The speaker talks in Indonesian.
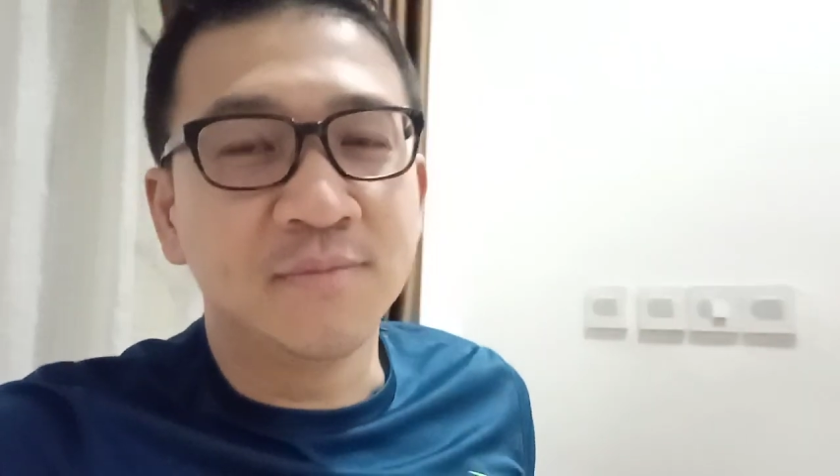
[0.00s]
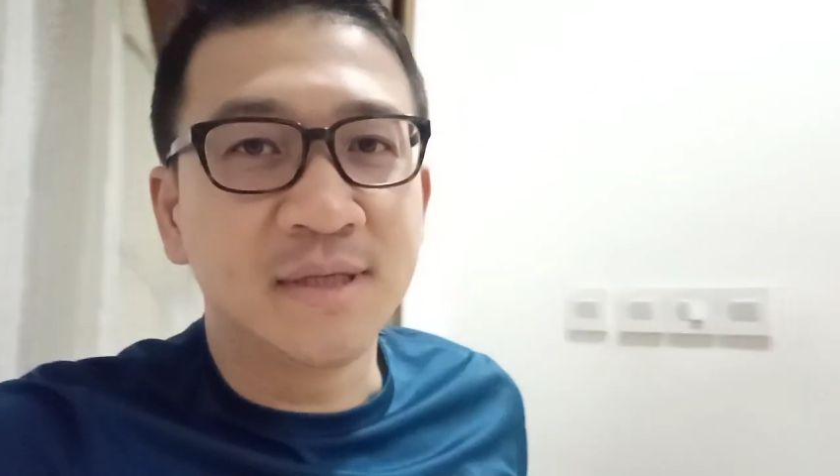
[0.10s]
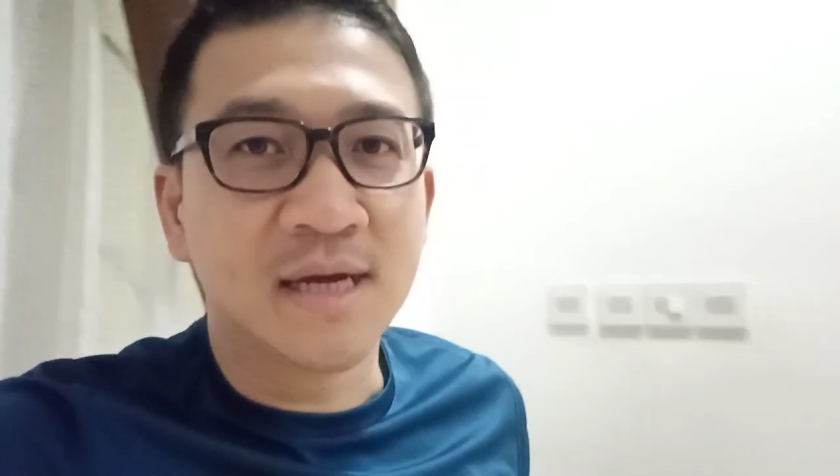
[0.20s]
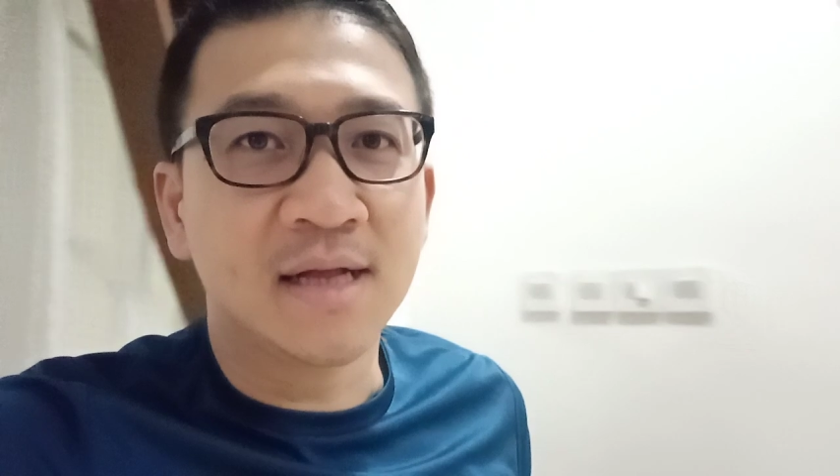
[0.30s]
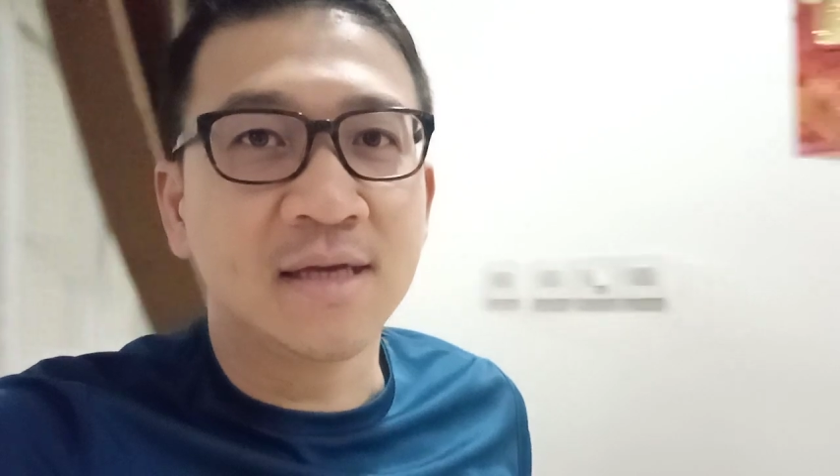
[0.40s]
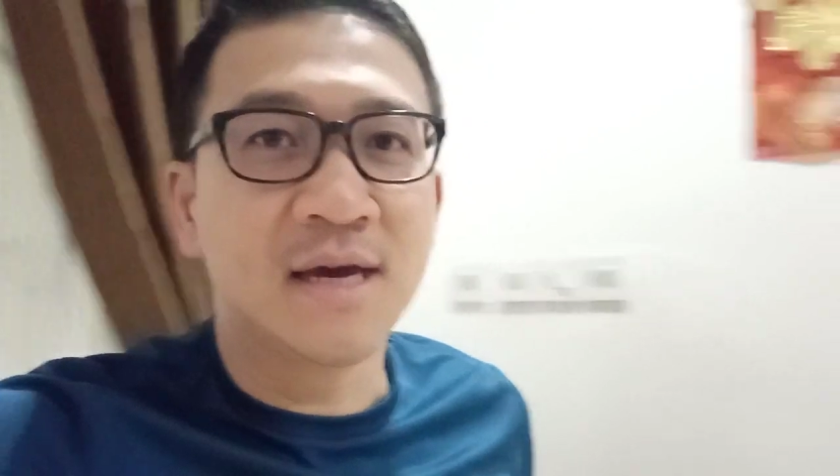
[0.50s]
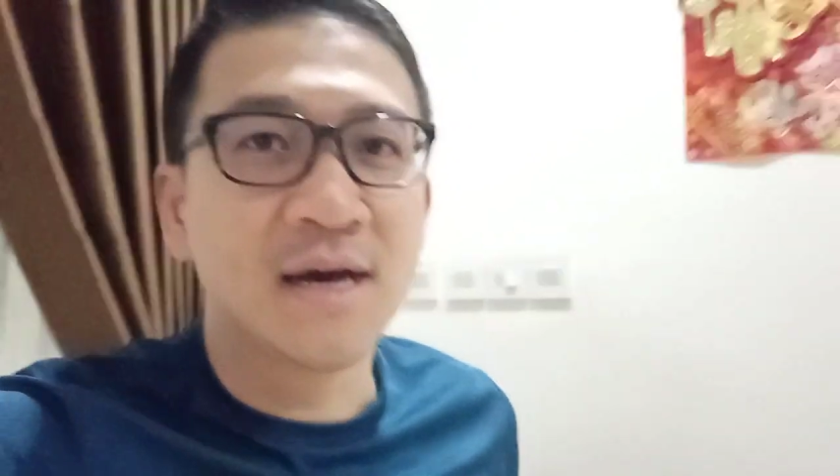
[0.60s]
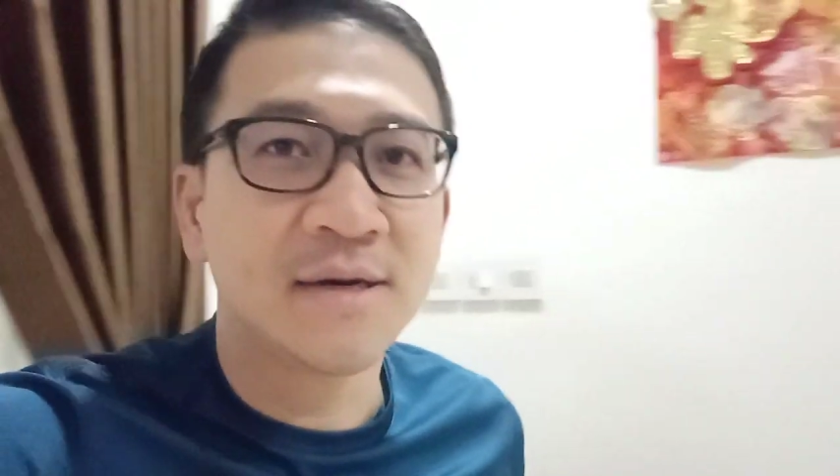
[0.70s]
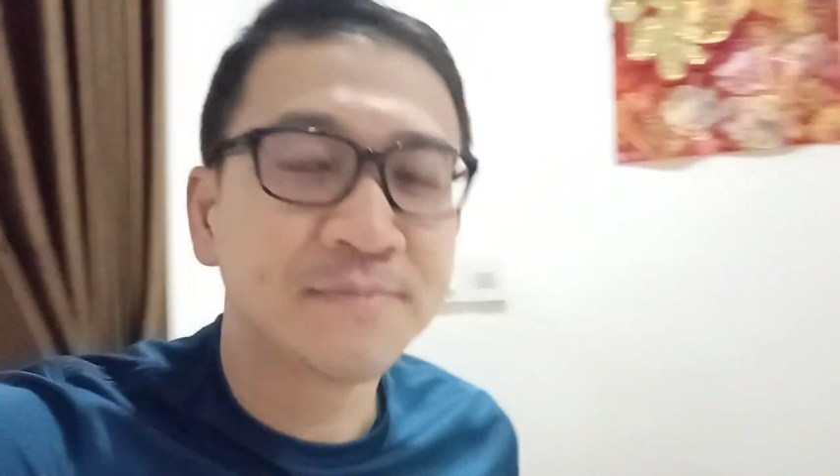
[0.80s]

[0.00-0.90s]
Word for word: misalnya